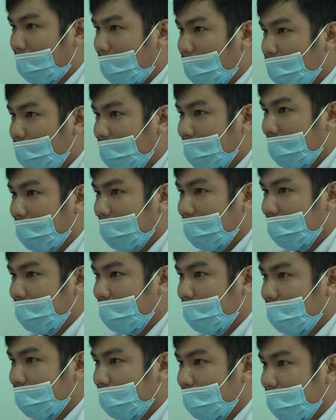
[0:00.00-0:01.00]
đồ với các
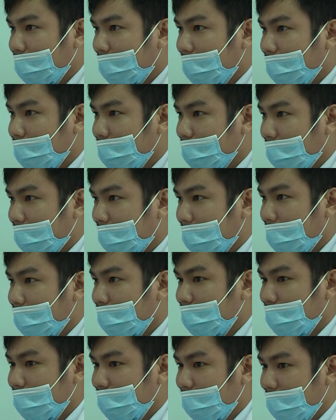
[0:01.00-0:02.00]
người mà
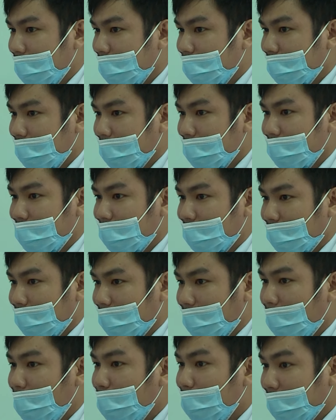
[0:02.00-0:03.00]
đã bị lây,
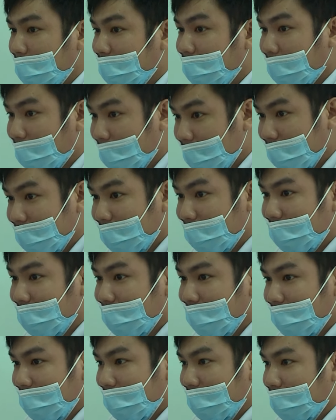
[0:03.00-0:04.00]
có bệnh rồi
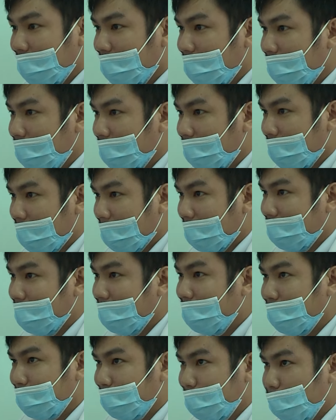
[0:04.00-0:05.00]
thì
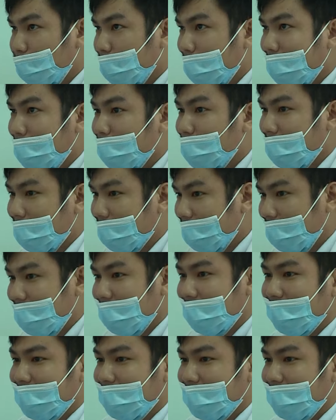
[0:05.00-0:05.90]
hạn chế tập trung nơi đông người.